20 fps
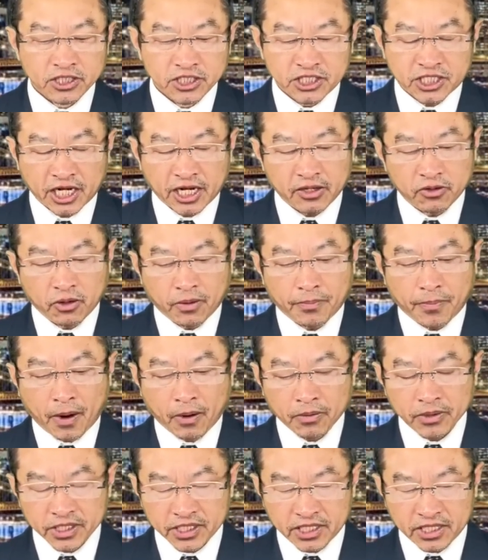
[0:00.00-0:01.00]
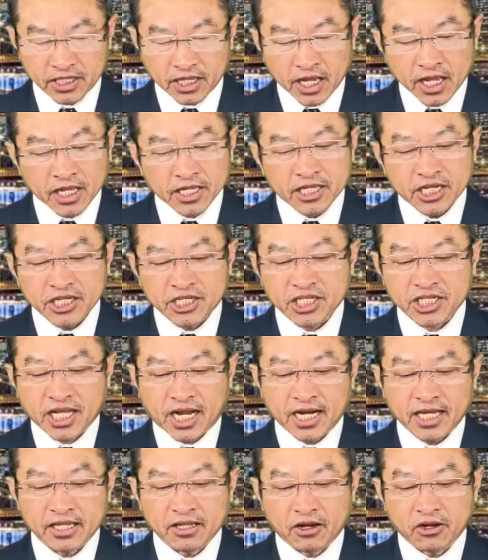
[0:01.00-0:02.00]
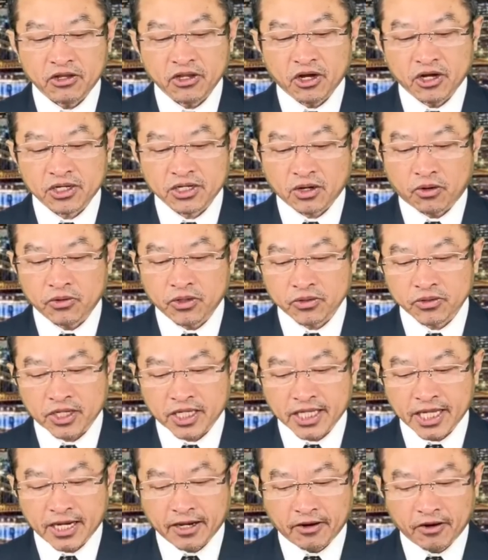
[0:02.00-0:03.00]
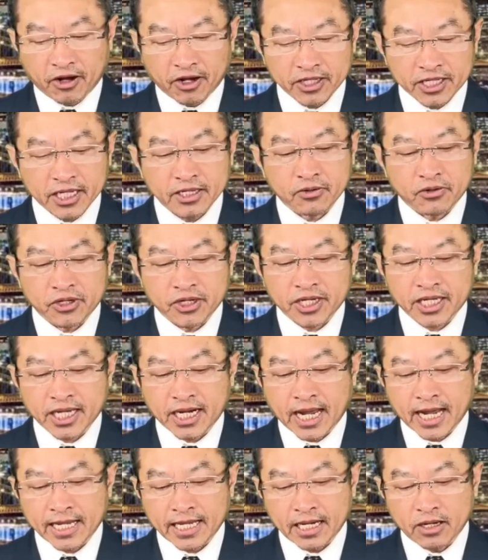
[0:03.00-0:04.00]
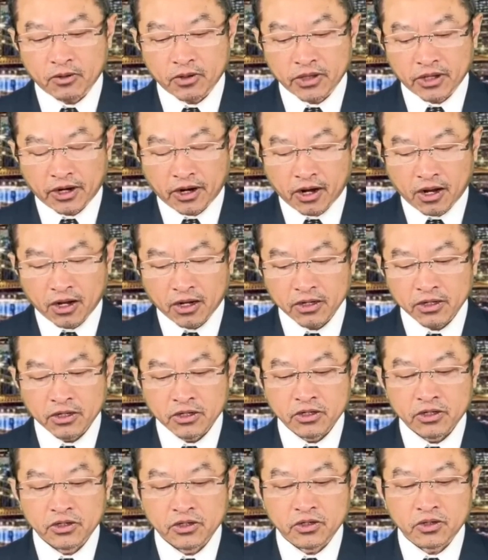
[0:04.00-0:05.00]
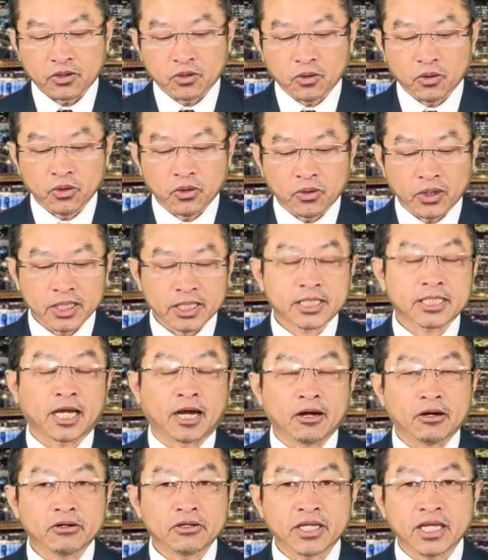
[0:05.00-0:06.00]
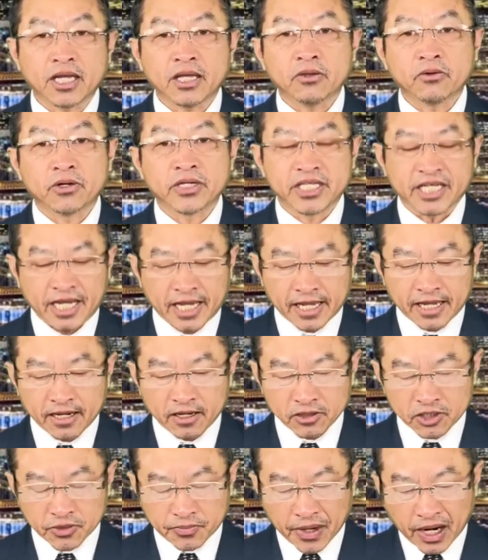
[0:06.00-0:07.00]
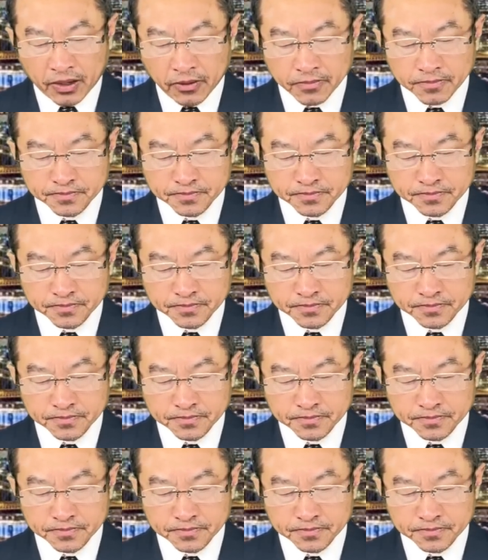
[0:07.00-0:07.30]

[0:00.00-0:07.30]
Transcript: chê vô bông tỷ thiết chỉ ta lên tờ nhớ trâu xong toàn tên nó tới rồi cho cái là cái lụa nó nữ cũng vô cháu thiết vô chê là chụp bao